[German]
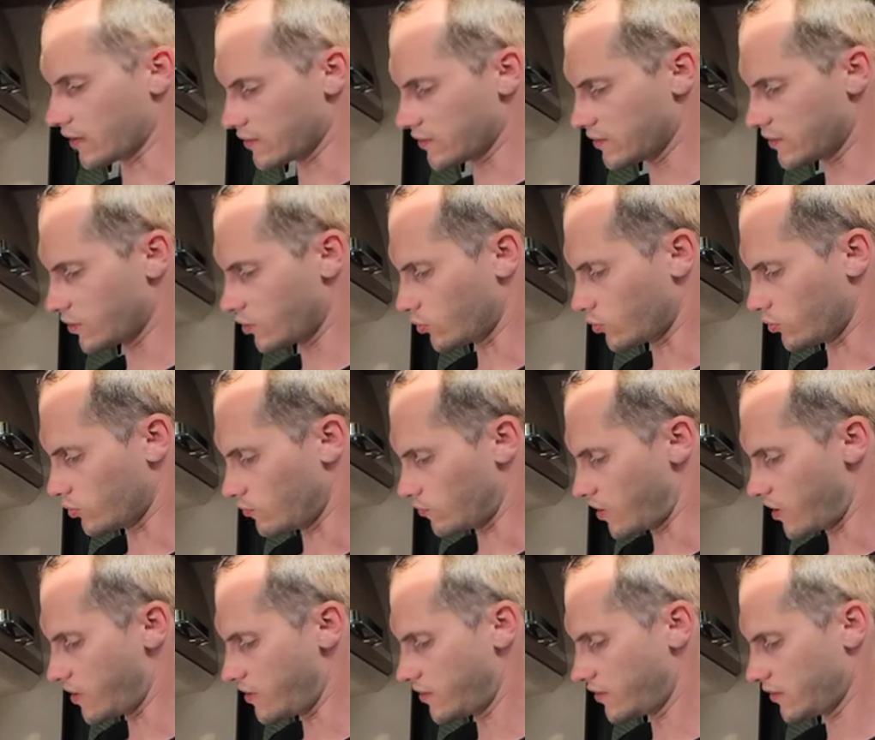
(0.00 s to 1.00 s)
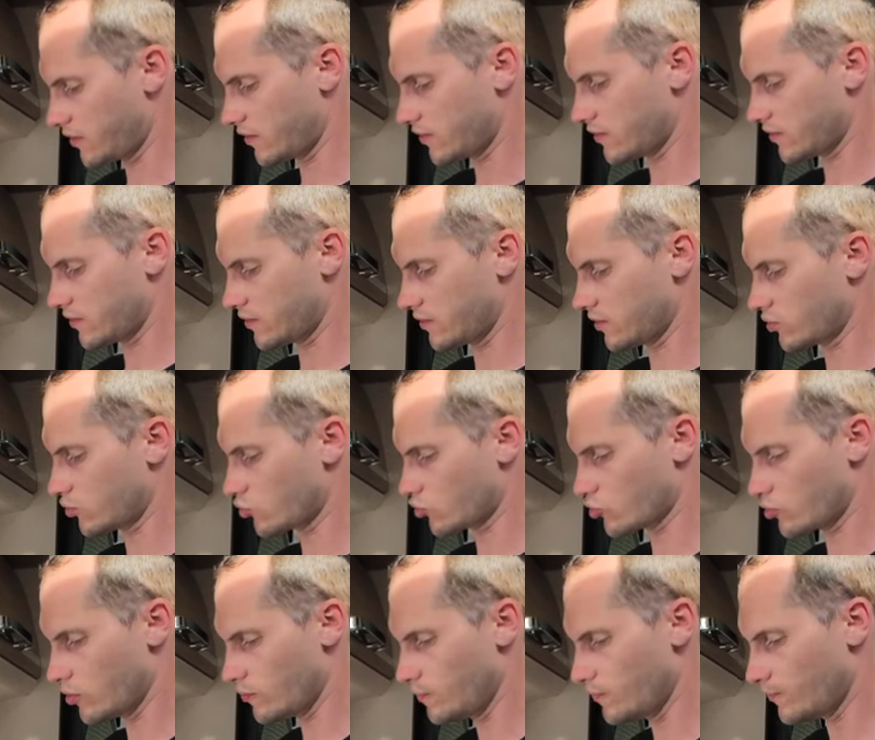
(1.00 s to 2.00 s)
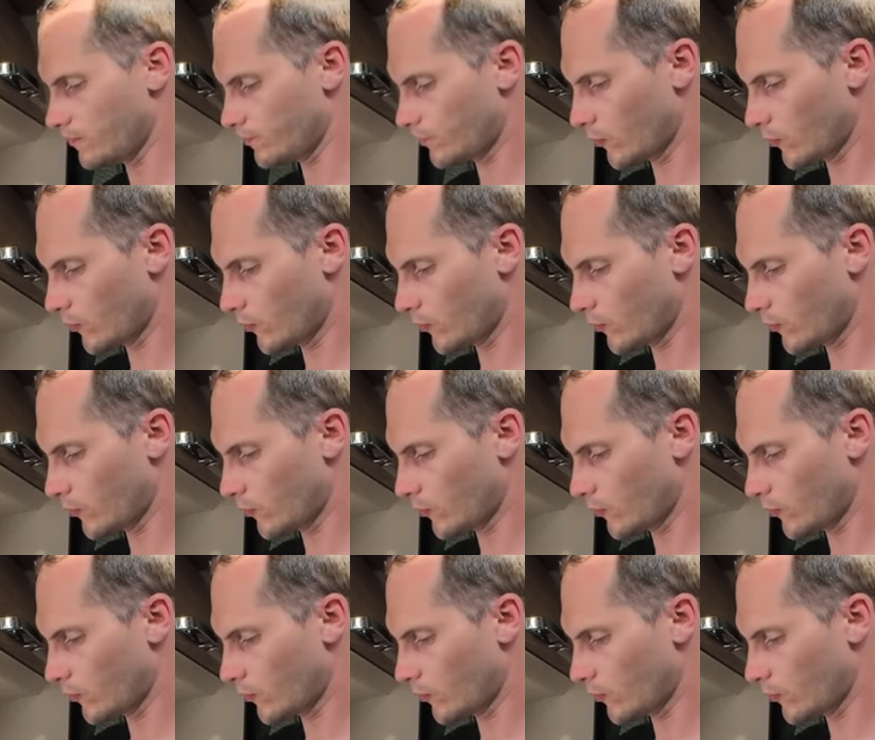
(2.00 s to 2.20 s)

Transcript: Das ist auch normal, das ist nicht so schlimm.